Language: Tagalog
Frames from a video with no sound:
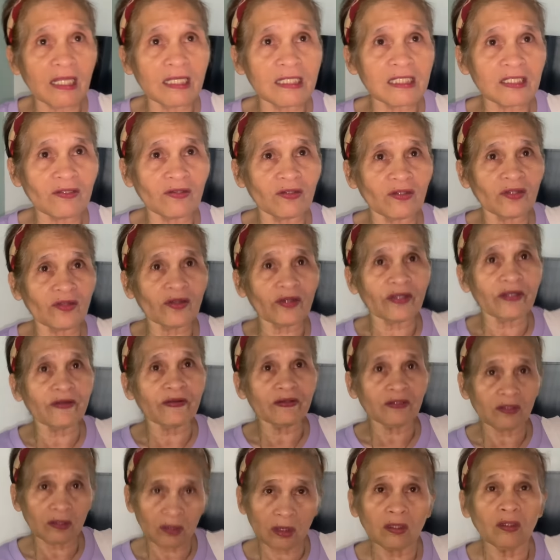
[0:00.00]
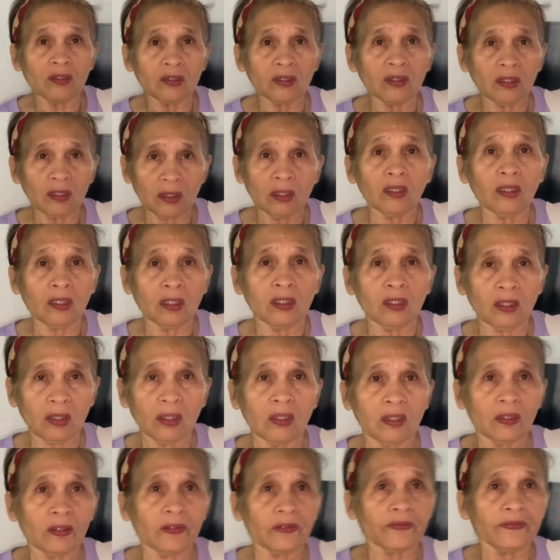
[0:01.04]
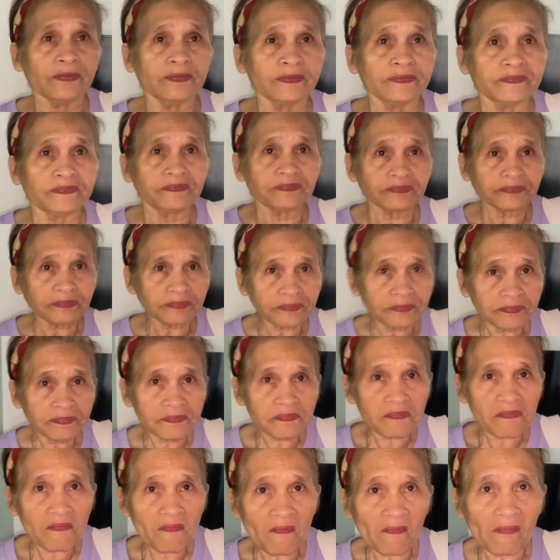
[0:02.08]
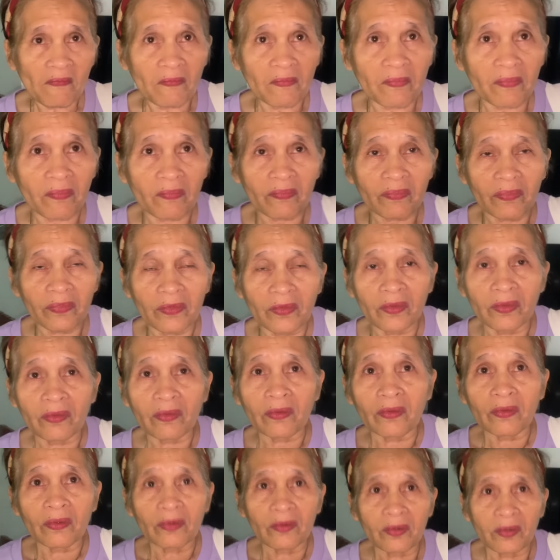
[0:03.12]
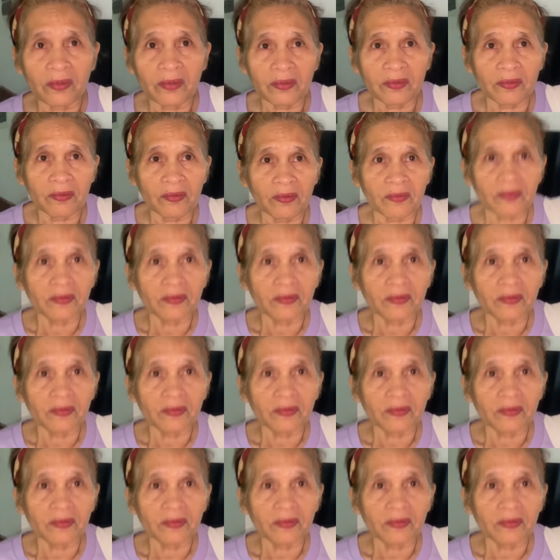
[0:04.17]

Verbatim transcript: uniform kayo. May color coding kayo. Uh -huh. So, color ko ano, violet. At itong outfit